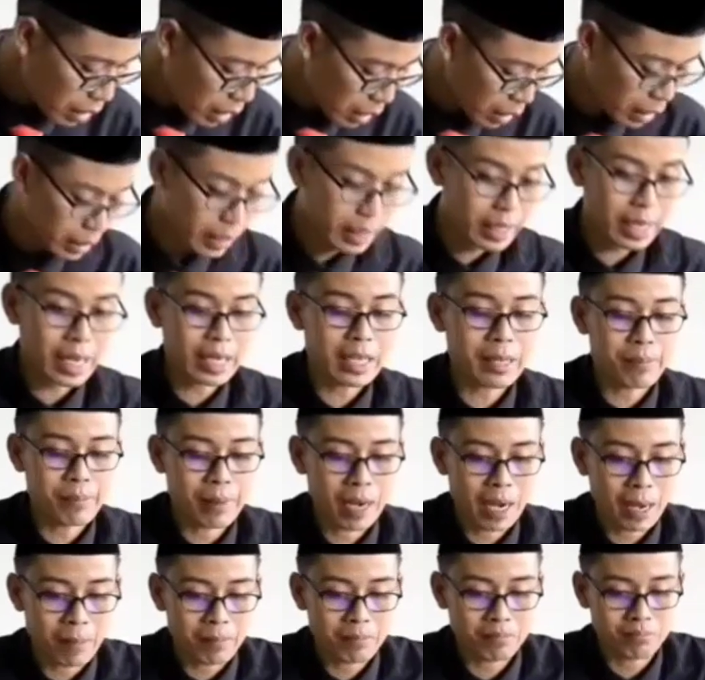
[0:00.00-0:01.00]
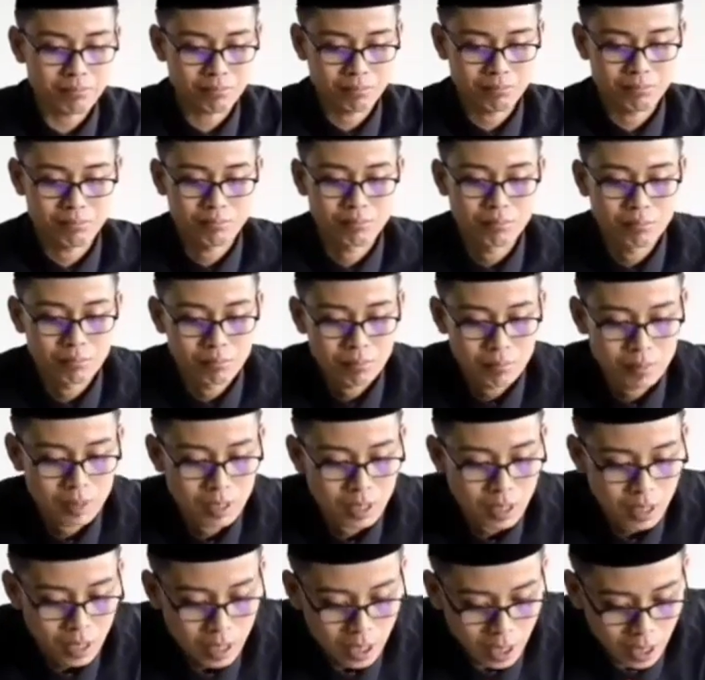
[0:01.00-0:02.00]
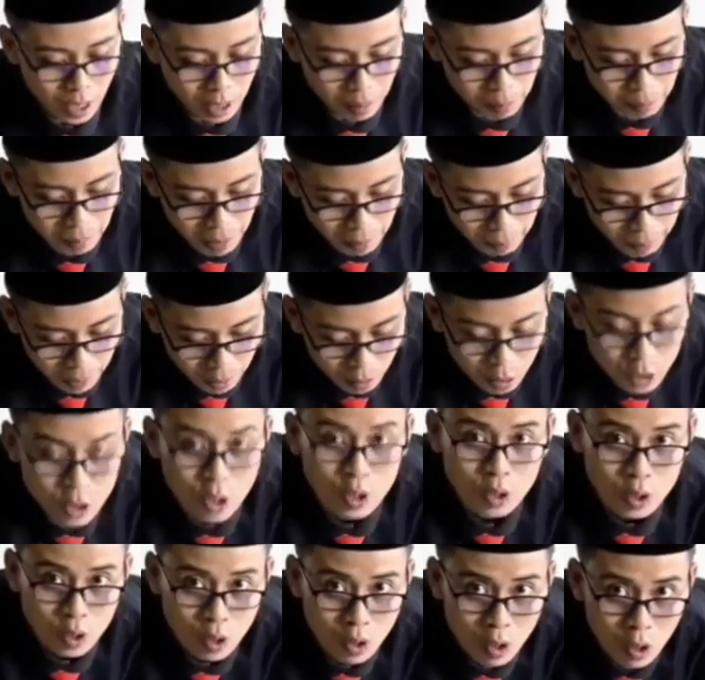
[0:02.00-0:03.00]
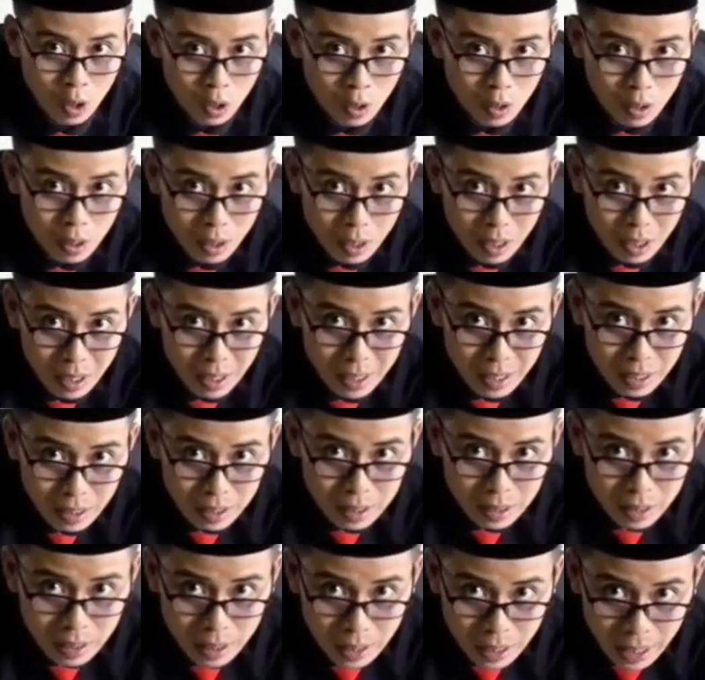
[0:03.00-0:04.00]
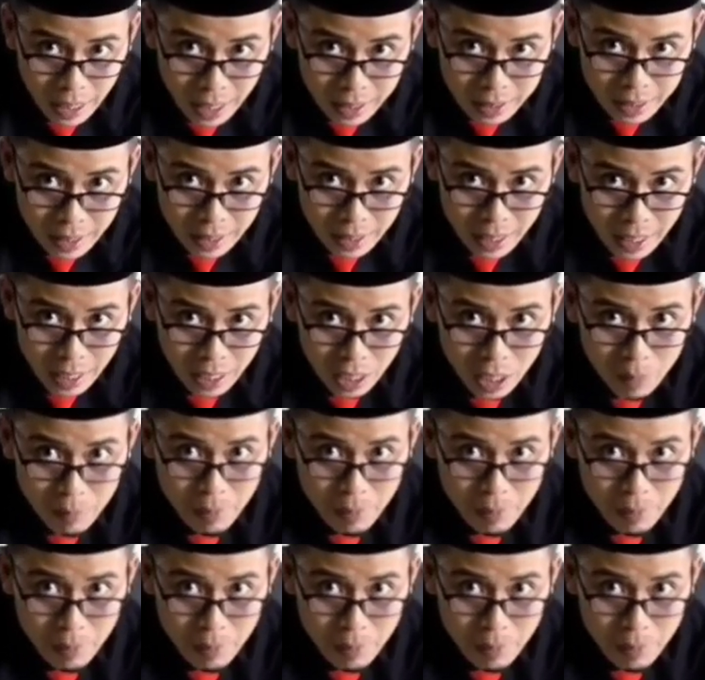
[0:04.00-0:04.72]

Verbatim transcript: ketika imam imam itu contoh kelihatan nggak kalau